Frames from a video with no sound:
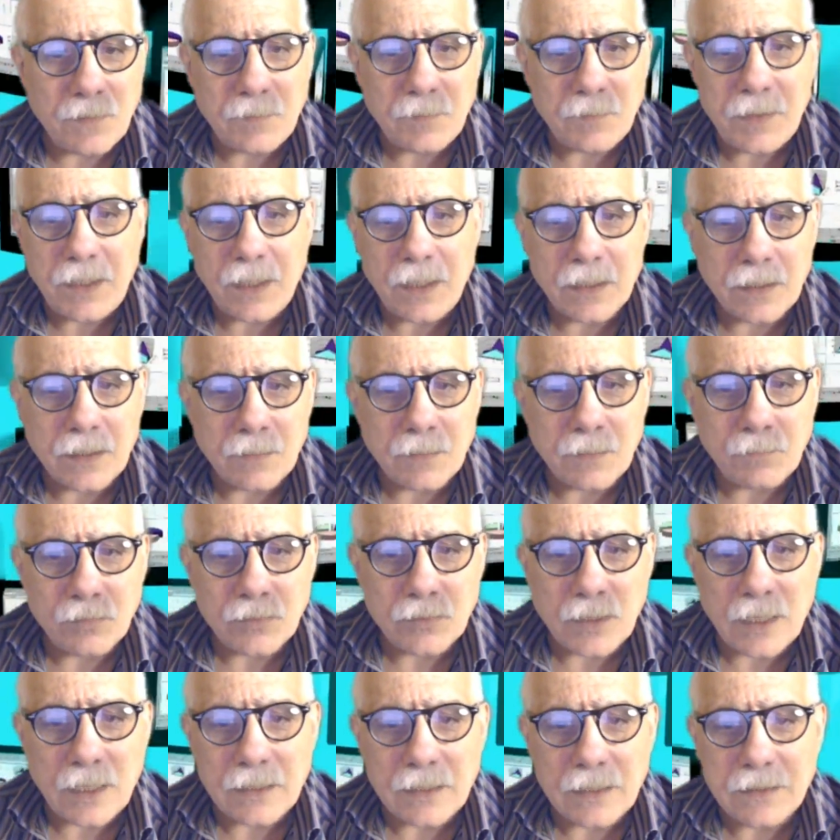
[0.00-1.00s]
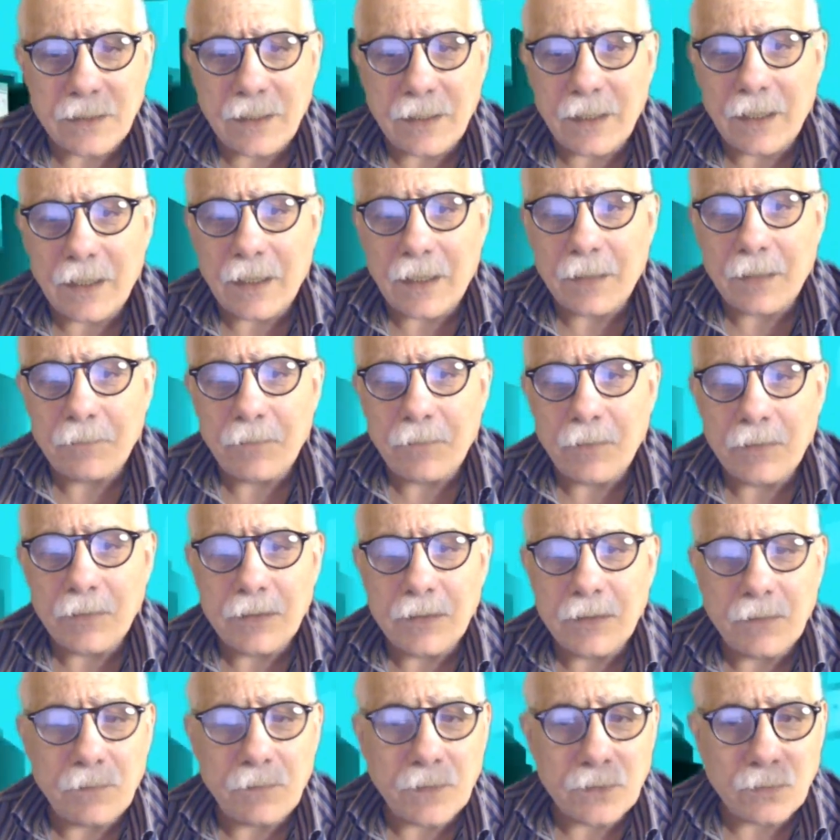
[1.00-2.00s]
di famiglia deputati eh,
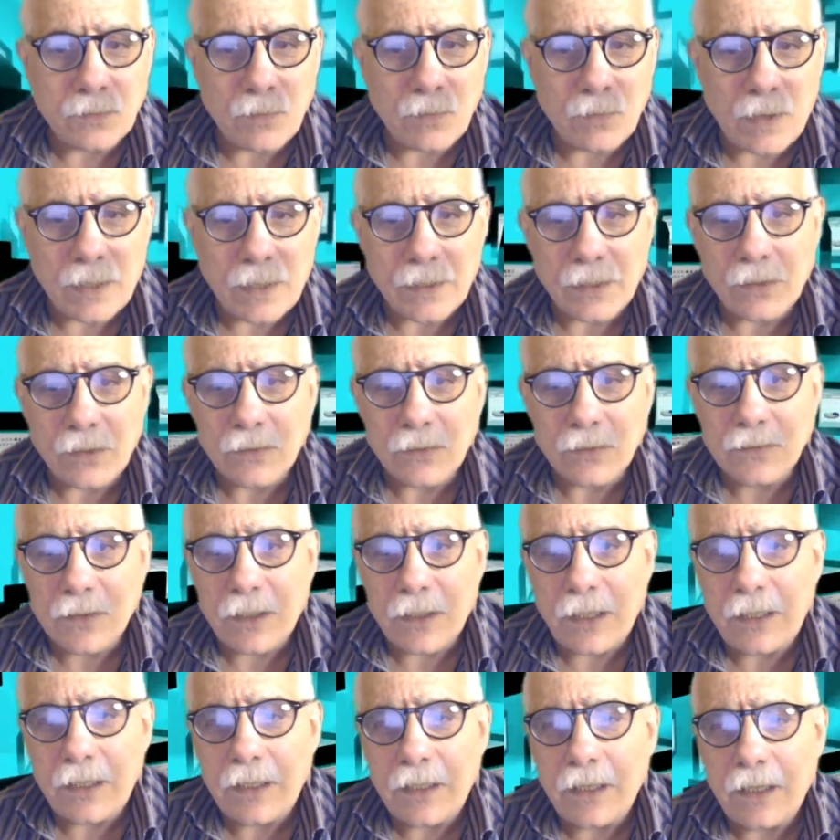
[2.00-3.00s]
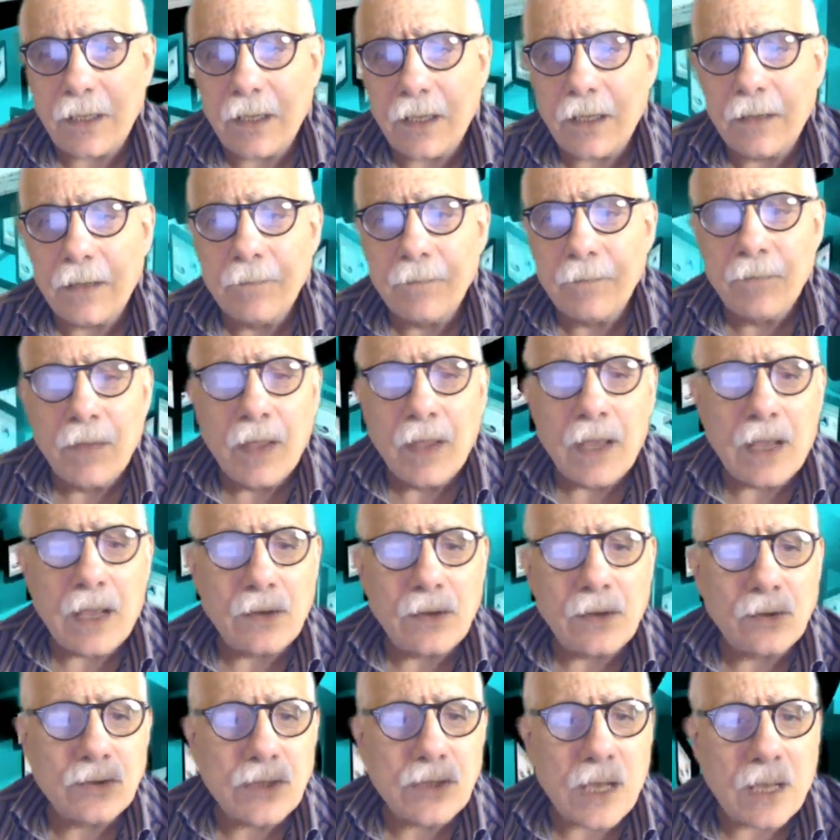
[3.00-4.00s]
ad effettuare lo screening
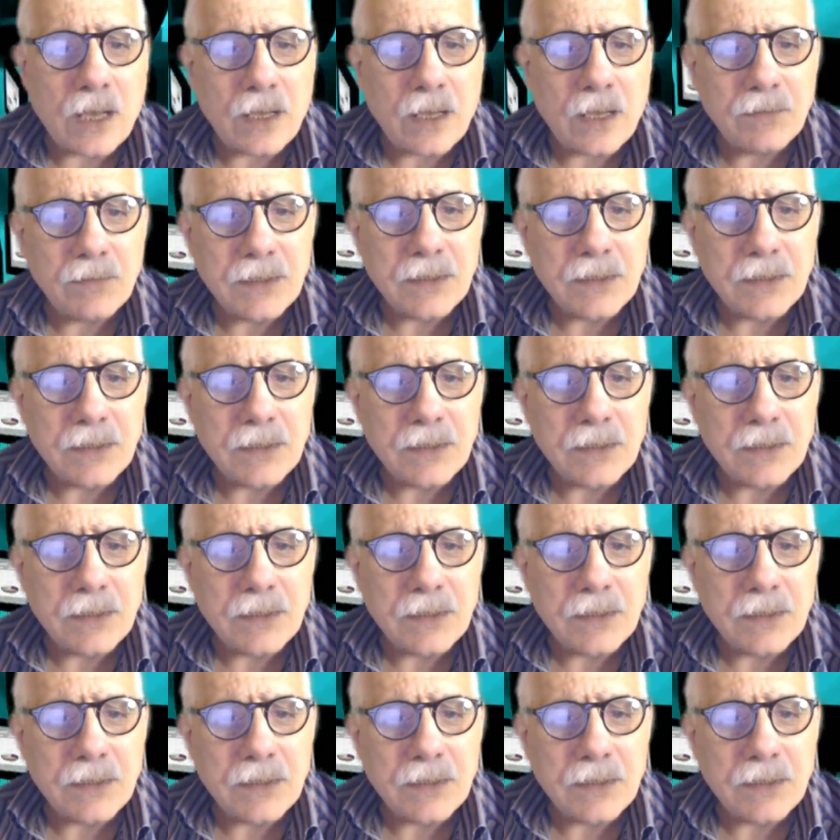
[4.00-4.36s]
hanno già